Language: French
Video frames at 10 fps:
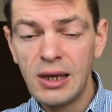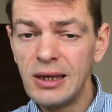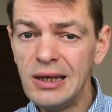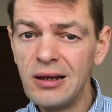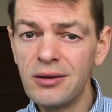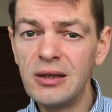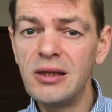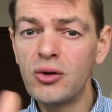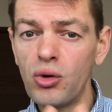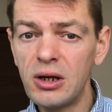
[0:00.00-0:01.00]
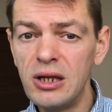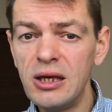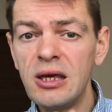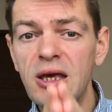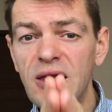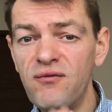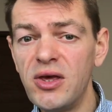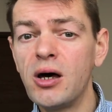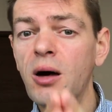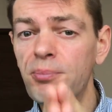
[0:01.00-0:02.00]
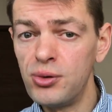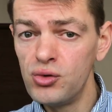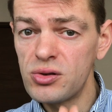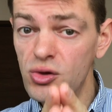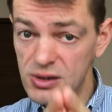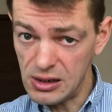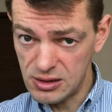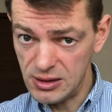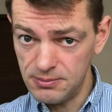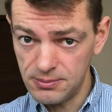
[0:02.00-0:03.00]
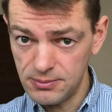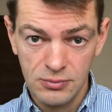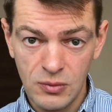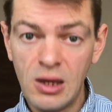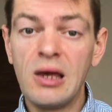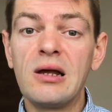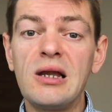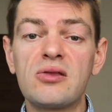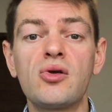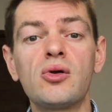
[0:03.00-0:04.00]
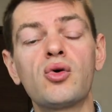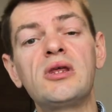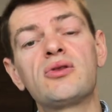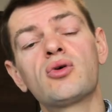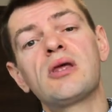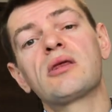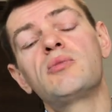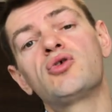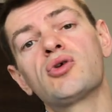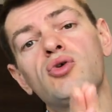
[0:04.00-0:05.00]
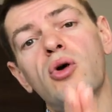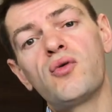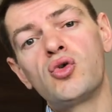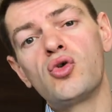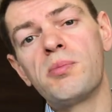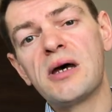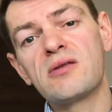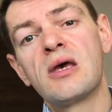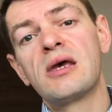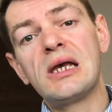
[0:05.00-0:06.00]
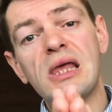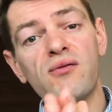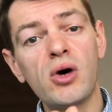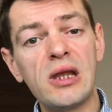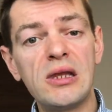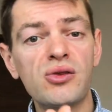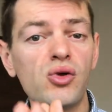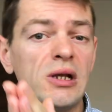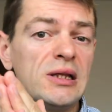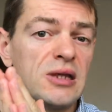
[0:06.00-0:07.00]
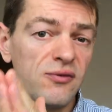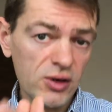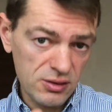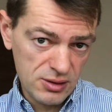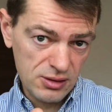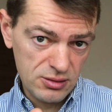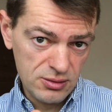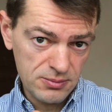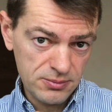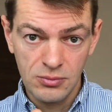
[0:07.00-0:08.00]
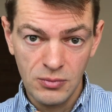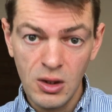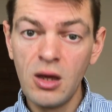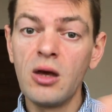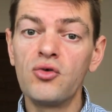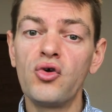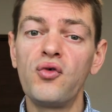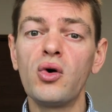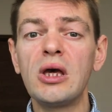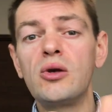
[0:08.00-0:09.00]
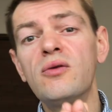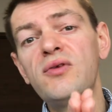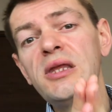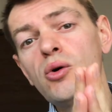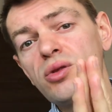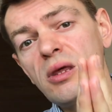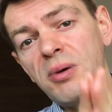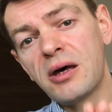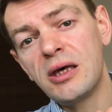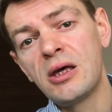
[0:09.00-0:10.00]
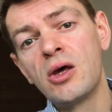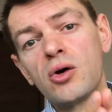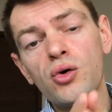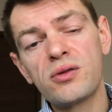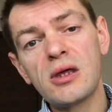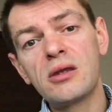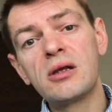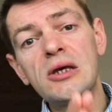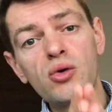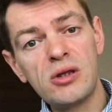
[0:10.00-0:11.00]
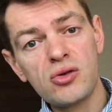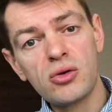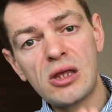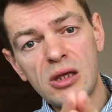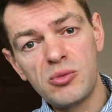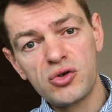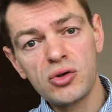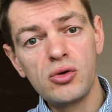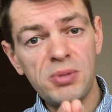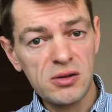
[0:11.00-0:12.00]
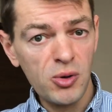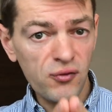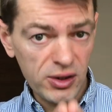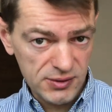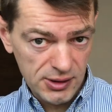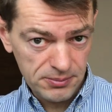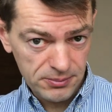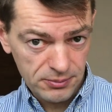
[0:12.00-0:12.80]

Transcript: Il en est décorrélé et vient en plus de celle-ci. La seule condition d'attribution du revenu de base est d'avoir la nationalité française. Je ferai une vidéo séparée concernant les conditions d'attribution du passeport français.